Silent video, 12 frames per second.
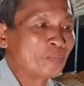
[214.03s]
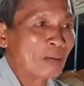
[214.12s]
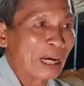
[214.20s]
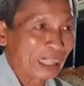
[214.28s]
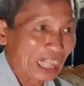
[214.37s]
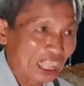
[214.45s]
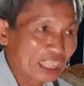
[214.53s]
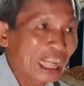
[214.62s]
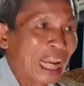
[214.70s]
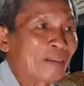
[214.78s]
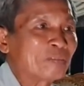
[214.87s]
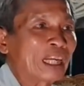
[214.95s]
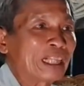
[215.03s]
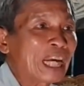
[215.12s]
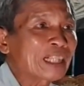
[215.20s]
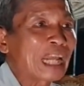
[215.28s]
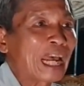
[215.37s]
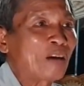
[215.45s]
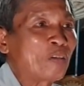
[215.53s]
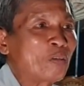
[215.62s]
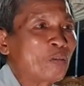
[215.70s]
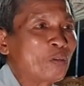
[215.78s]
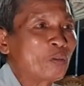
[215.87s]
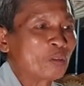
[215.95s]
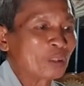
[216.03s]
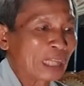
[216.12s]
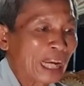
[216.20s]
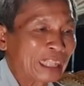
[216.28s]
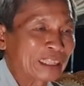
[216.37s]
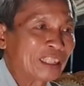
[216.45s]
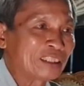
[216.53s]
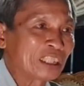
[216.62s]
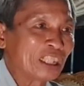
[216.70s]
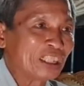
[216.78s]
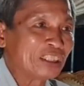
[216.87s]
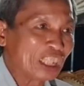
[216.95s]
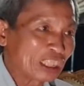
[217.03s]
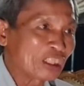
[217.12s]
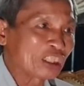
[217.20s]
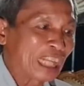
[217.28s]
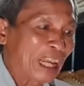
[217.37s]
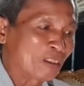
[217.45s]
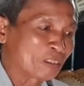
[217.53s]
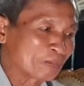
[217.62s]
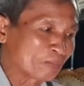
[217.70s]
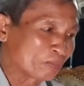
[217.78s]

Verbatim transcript: mà nghĩ tham là đắc đạo ngài thanh sĩ viết như sau